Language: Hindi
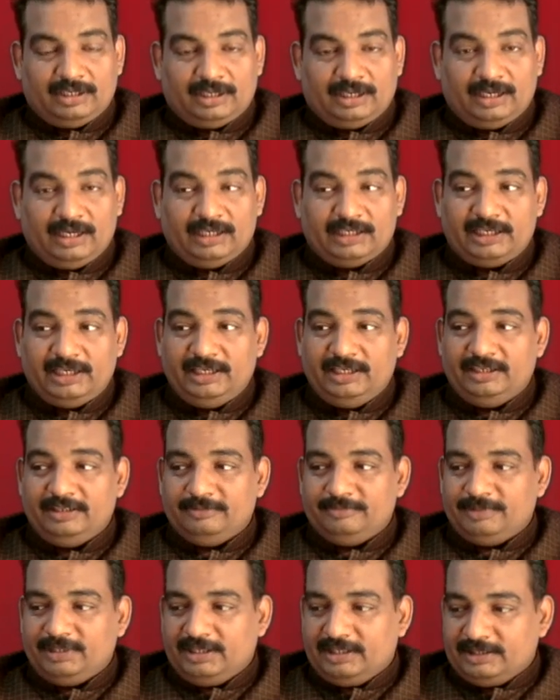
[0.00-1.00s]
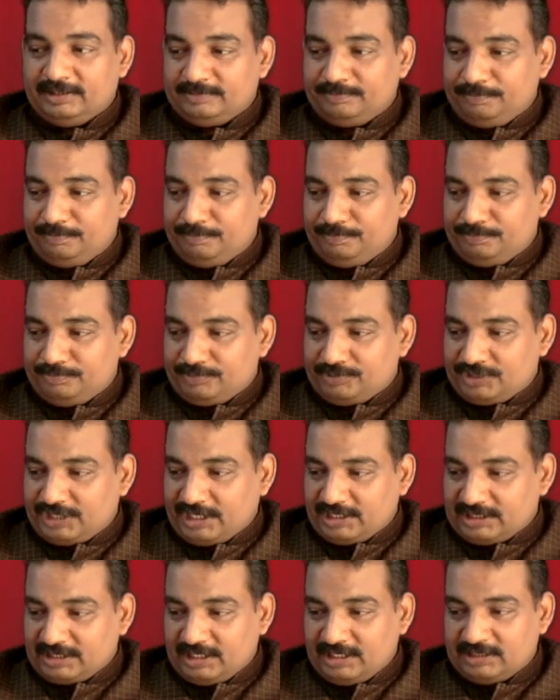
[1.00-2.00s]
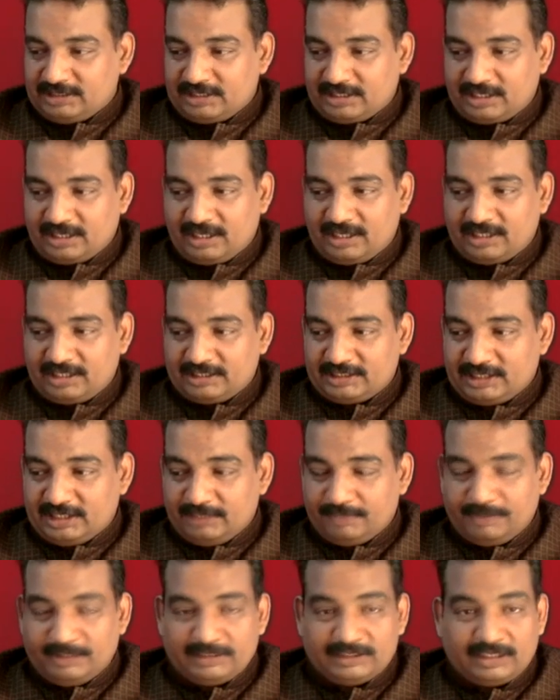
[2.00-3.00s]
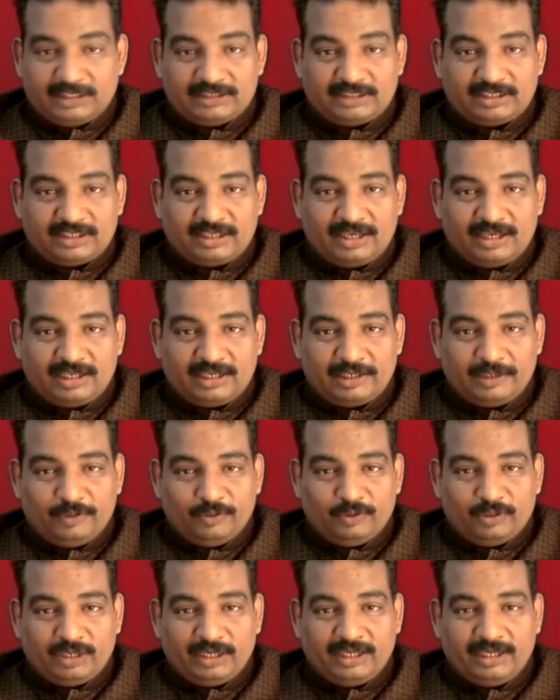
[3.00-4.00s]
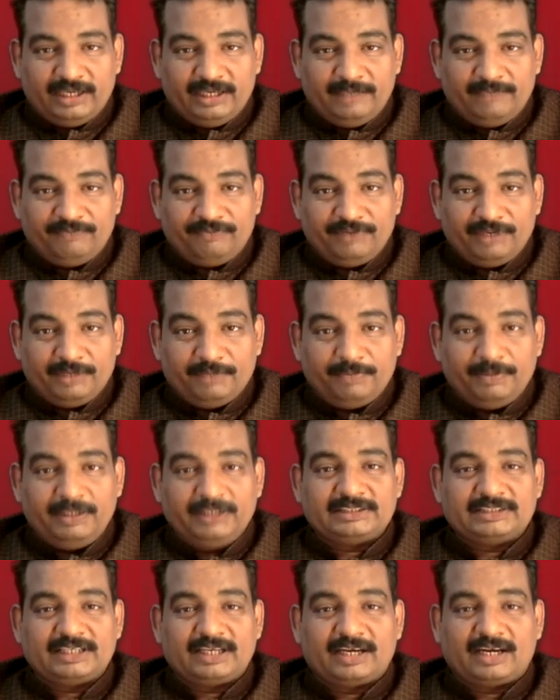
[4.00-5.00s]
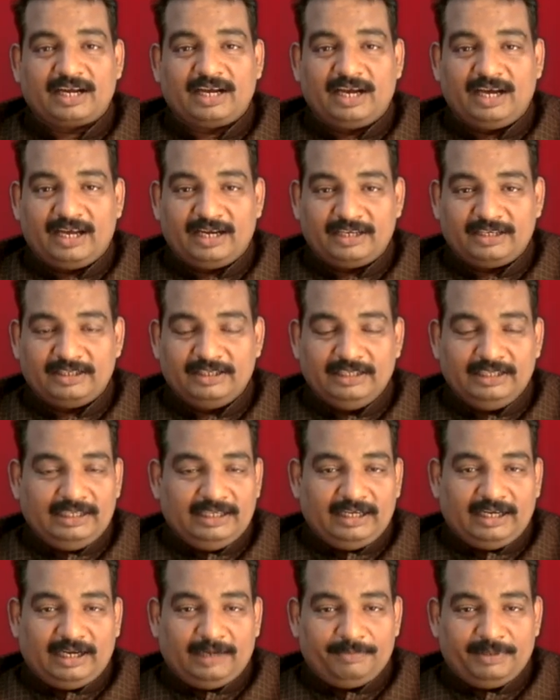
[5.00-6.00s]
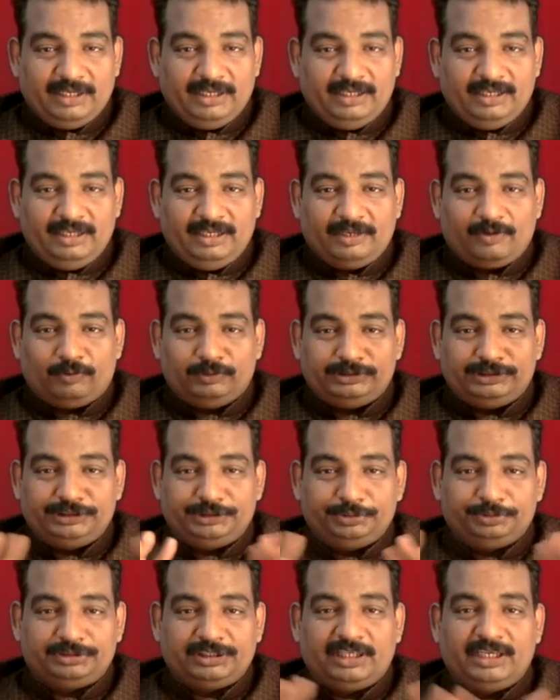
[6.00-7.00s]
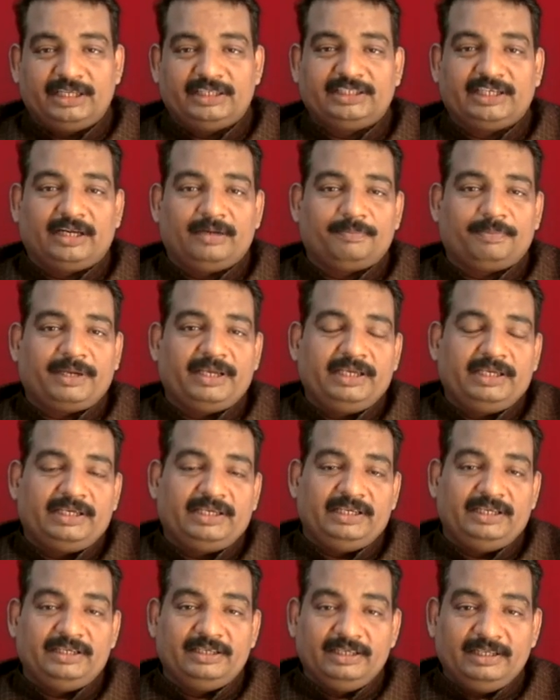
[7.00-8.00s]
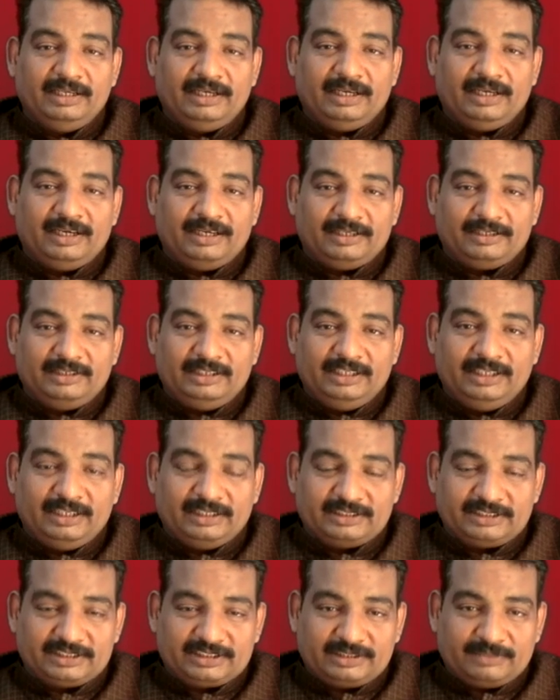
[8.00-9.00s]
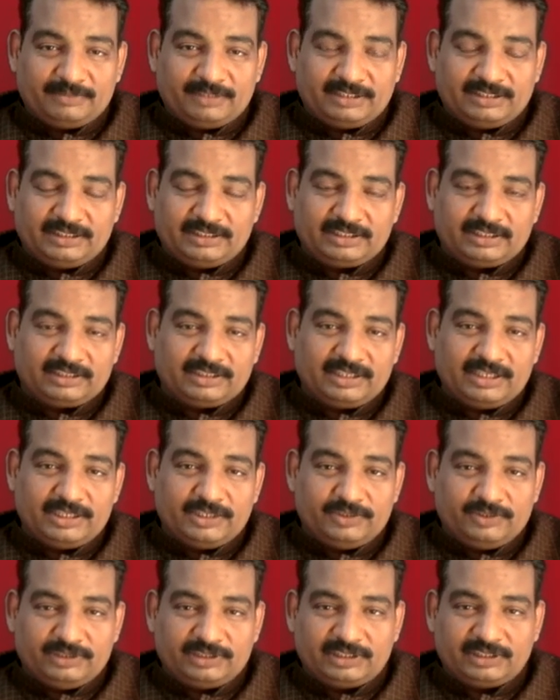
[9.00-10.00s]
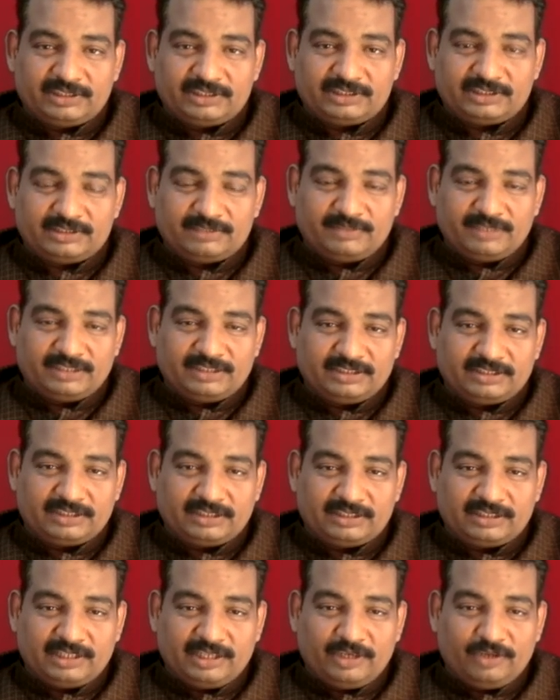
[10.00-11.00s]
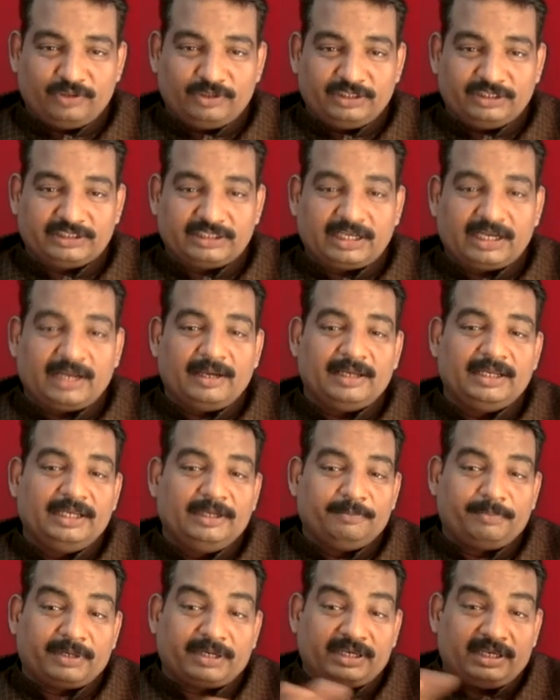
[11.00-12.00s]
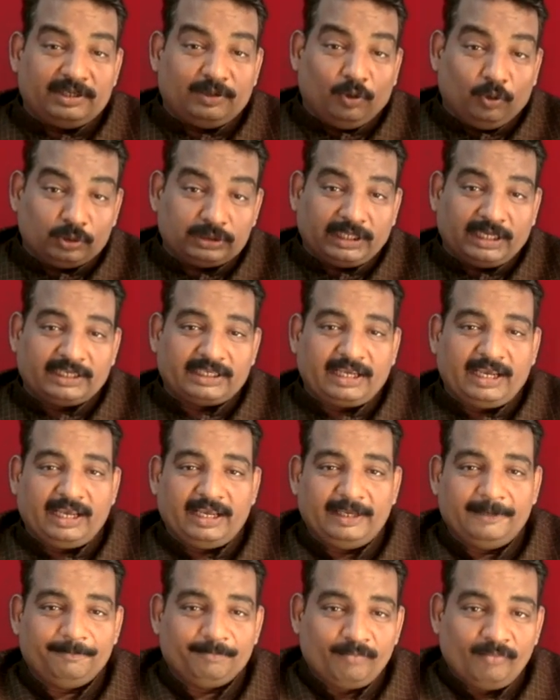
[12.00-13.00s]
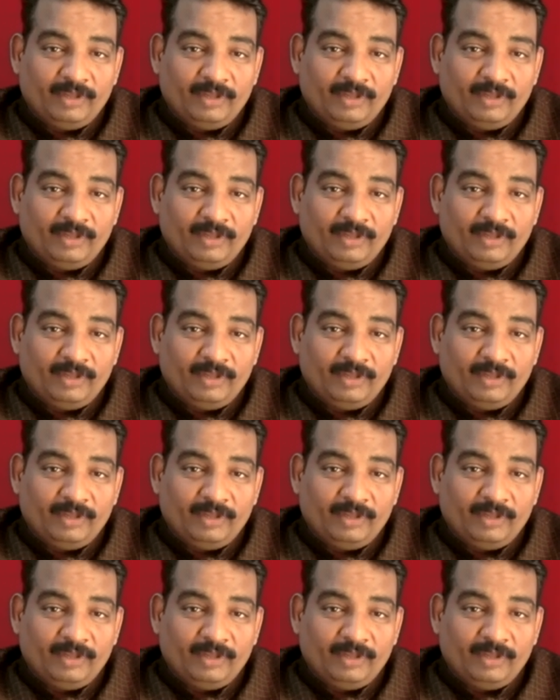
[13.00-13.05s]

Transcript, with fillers: हालांकि छः साल सरकार के साढ़े पाँच साल सरकार के हो गए हैं फिर भी सरकार अभी कॉन्स्टिट्यूशन नहीं जान पाई कि आ, लीगल सिस्टम कैसे चलता है जुडिशल सिस्टम कैसे चलता है और ये सारा प्रकरण होता क्या है